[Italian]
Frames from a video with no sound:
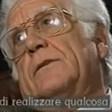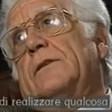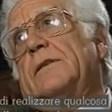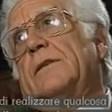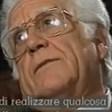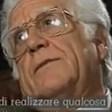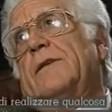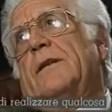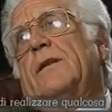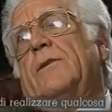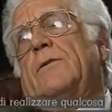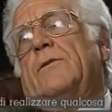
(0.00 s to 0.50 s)
a
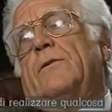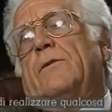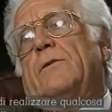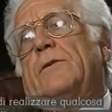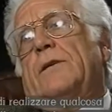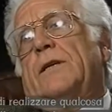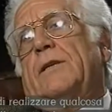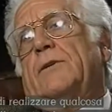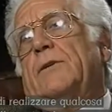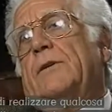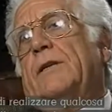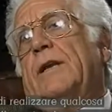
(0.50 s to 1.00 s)
livello
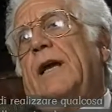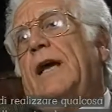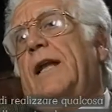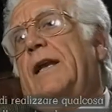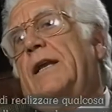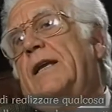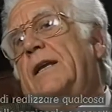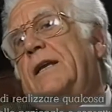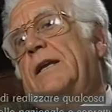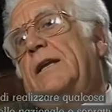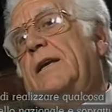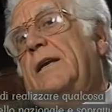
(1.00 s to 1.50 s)

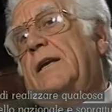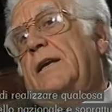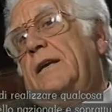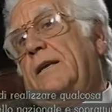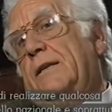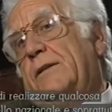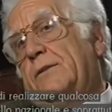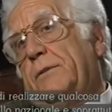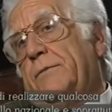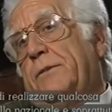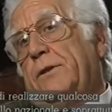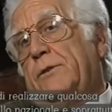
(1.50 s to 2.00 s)
nazionale
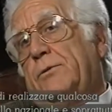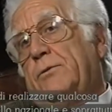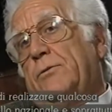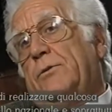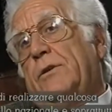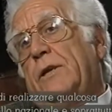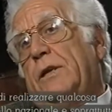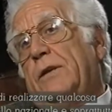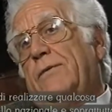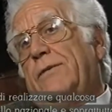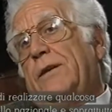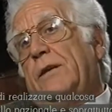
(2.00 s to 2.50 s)
e
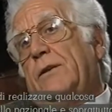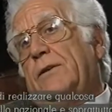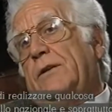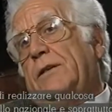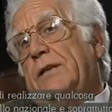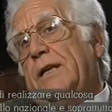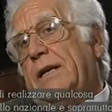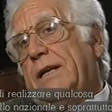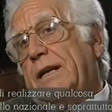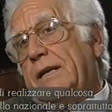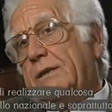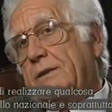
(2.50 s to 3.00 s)
soprattutto a livello
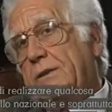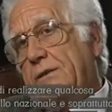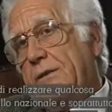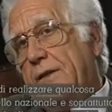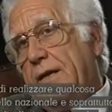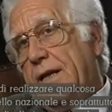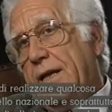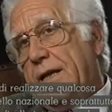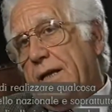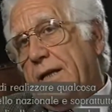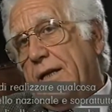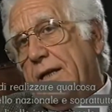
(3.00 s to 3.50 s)

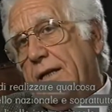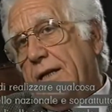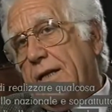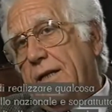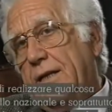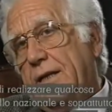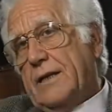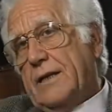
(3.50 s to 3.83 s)
internazionale.